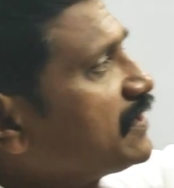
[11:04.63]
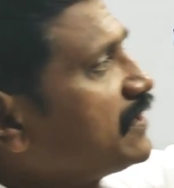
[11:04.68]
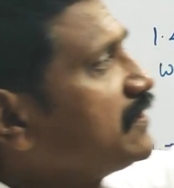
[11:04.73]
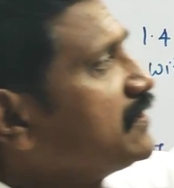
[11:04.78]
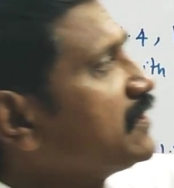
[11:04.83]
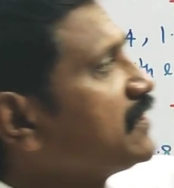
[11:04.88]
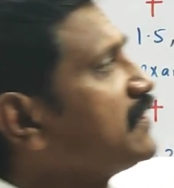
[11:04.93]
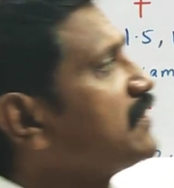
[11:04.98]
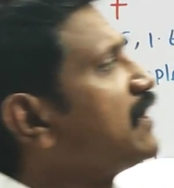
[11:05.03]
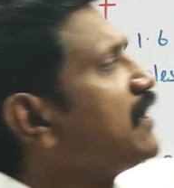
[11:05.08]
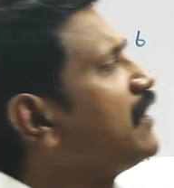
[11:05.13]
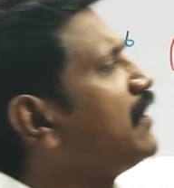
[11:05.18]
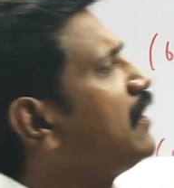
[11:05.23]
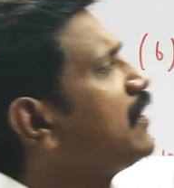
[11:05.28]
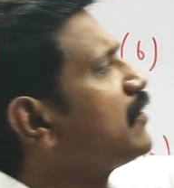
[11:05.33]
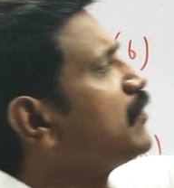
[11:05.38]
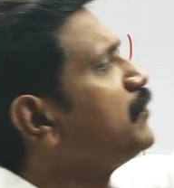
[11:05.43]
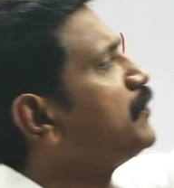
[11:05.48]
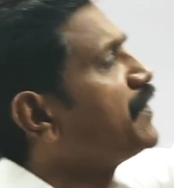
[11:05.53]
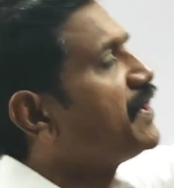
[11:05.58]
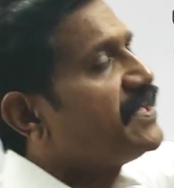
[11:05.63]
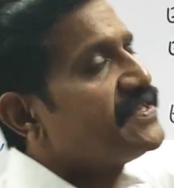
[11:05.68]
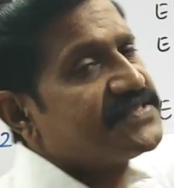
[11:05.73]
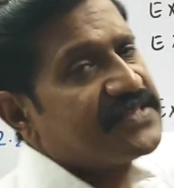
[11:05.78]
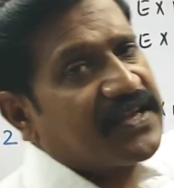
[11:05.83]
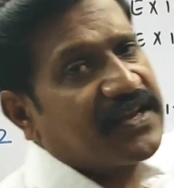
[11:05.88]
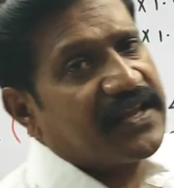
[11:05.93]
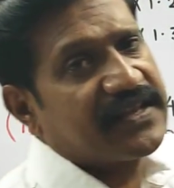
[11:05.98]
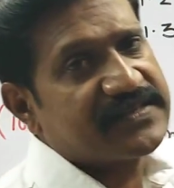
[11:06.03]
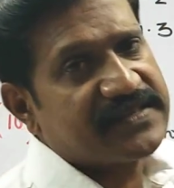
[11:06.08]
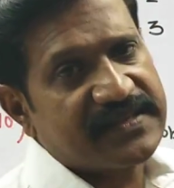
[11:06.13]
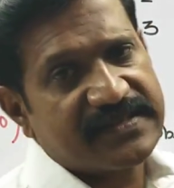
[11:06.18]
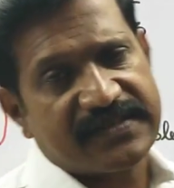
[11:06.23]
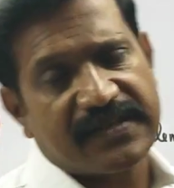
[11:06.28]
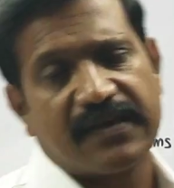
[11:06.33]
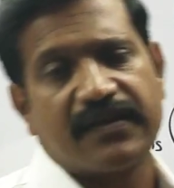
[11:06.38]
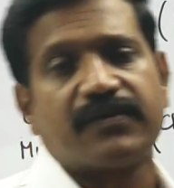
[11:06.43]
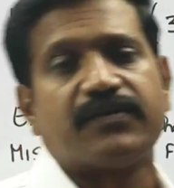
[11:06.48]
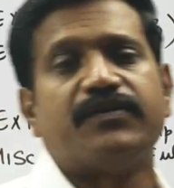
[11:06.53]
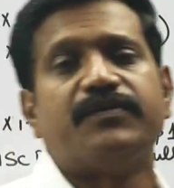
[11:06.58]
டென்த்துக்கு இதெல்லாம் ரொம்ப ஈஸியான
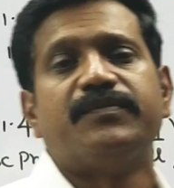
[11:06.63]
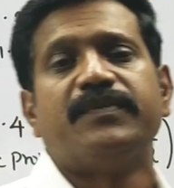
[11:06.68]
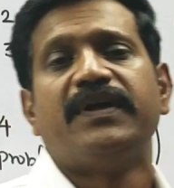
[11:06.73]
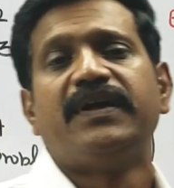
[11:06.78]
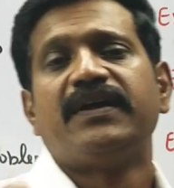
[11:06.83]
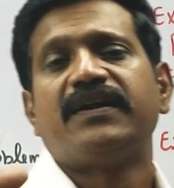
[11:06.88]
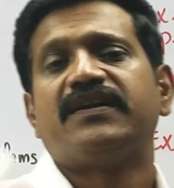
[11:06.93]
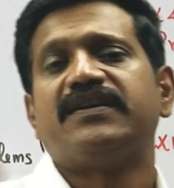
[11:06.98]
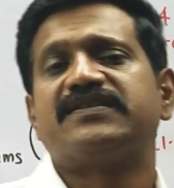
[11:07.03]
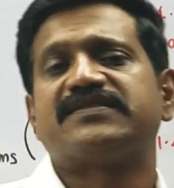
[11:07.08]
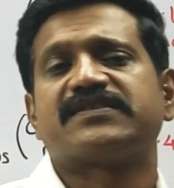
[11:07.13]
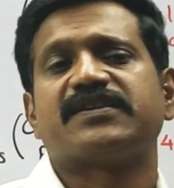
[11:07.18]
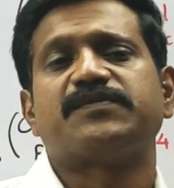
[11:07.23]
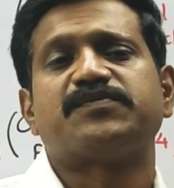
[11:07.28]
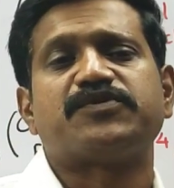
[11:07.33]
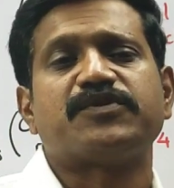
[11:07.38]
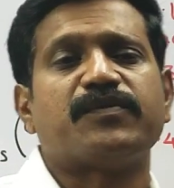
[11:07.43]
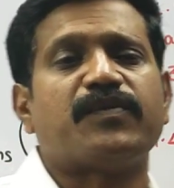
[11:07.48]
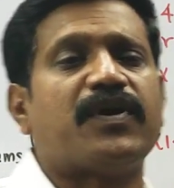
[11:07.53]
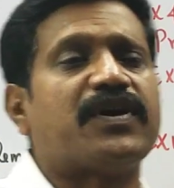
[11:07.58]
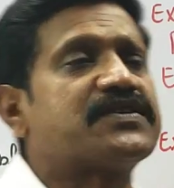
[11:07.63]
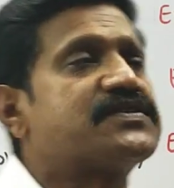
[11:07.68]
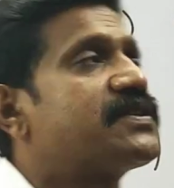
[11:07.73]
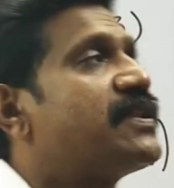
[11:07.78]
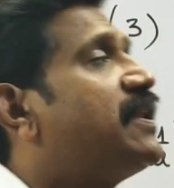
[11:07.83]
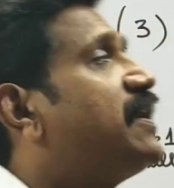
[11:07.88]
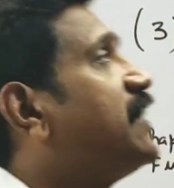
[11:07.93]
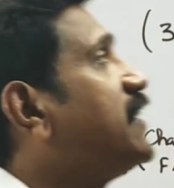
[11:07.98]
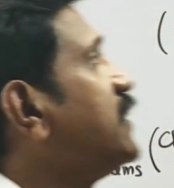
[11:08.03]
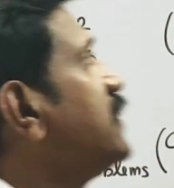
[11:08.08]
எக்ஸசைஸாக இருக்கும் டிஸ்கிரிப்ஷன் பாக்ஸில்